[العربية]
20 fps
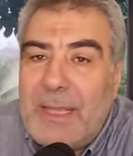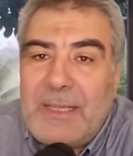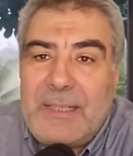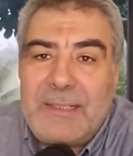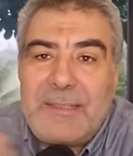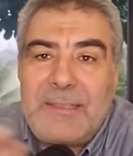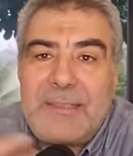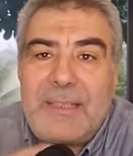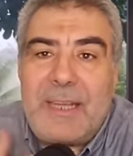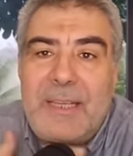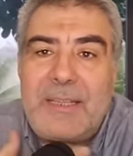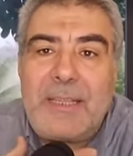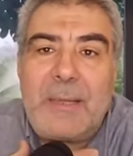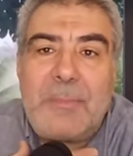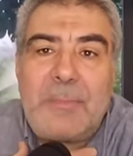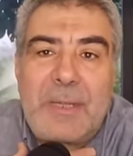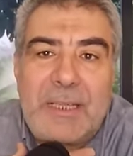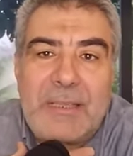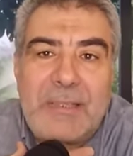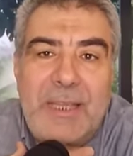الانسان
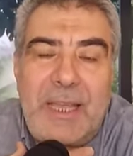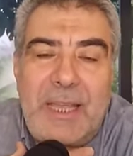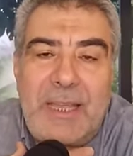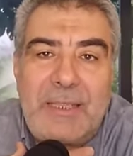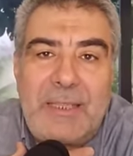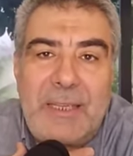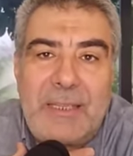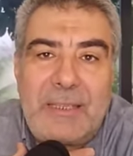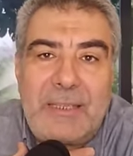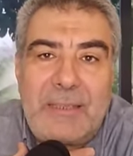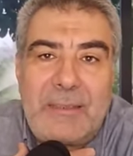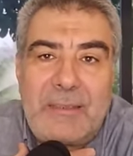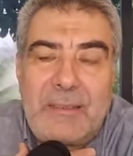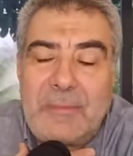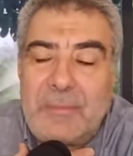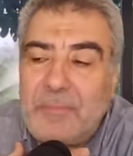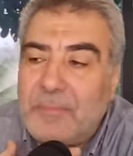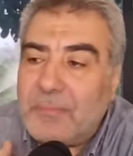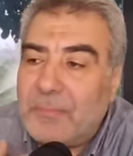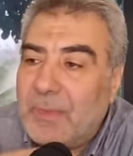يمرض احيانا
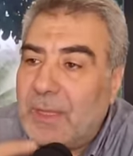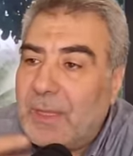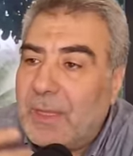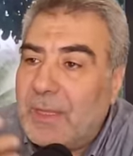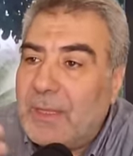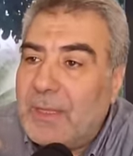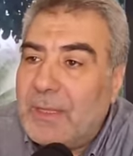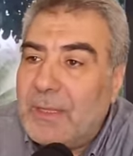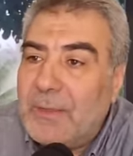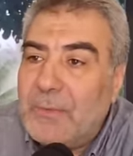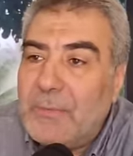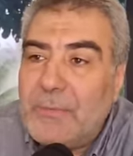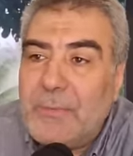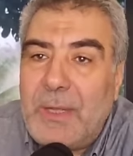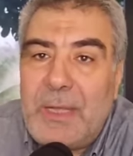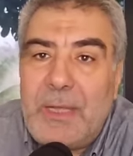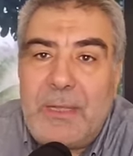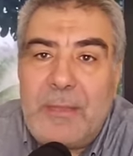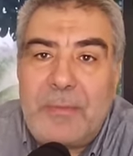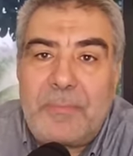
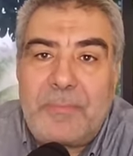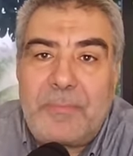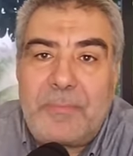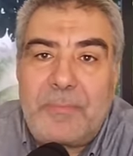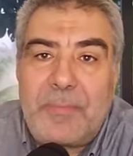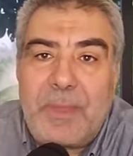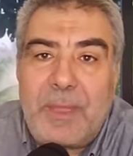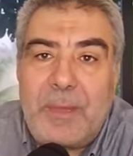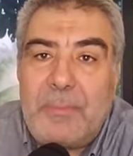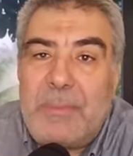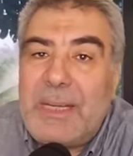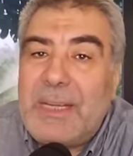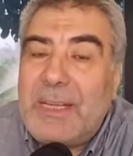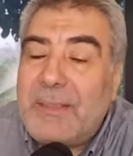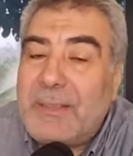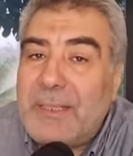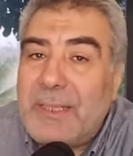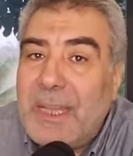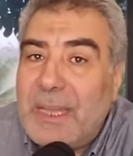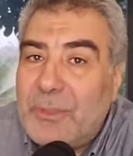فما
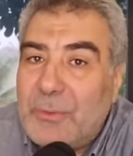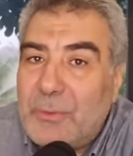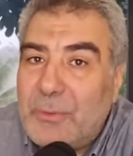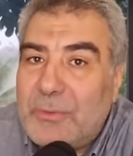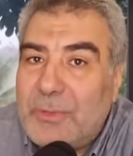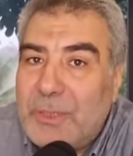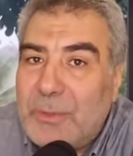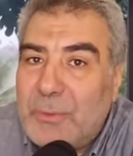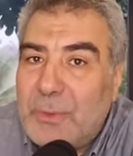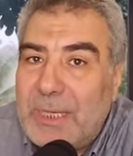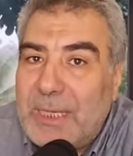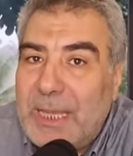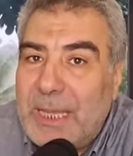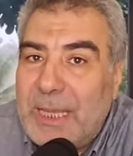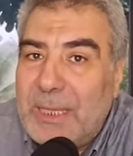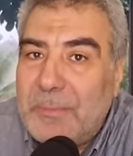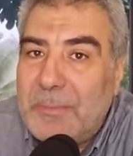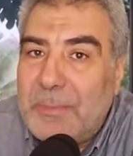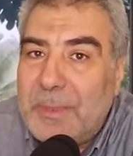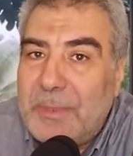الذي يحدث ايها
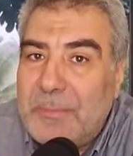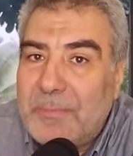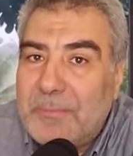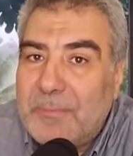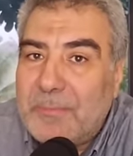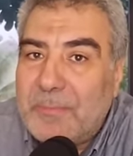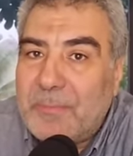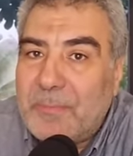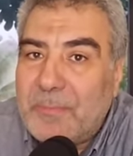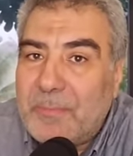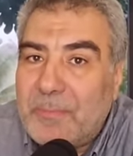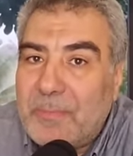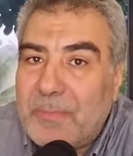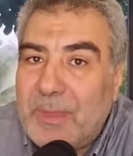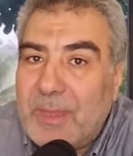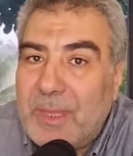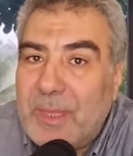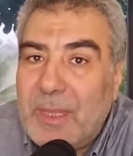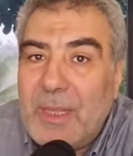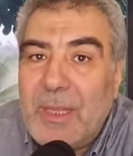الاحبه
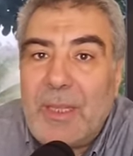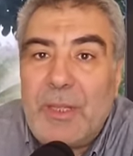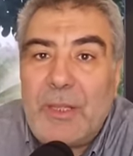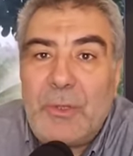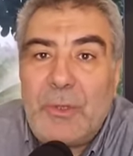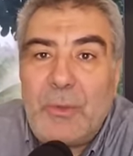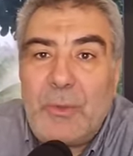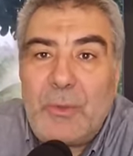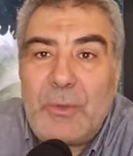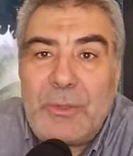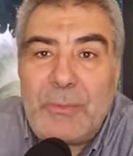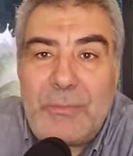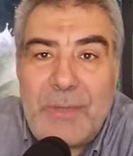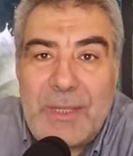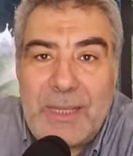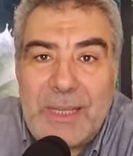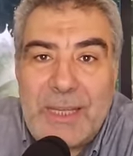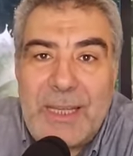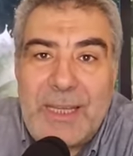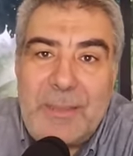
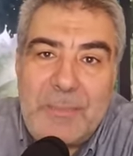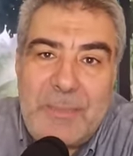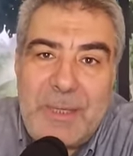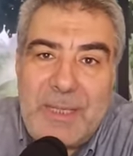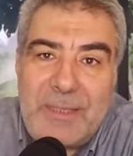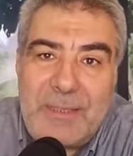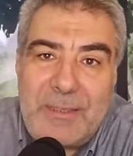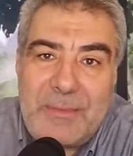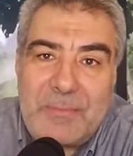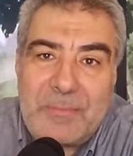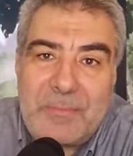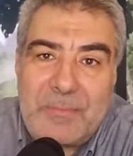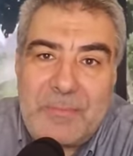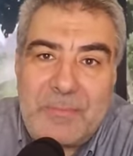ينفق المال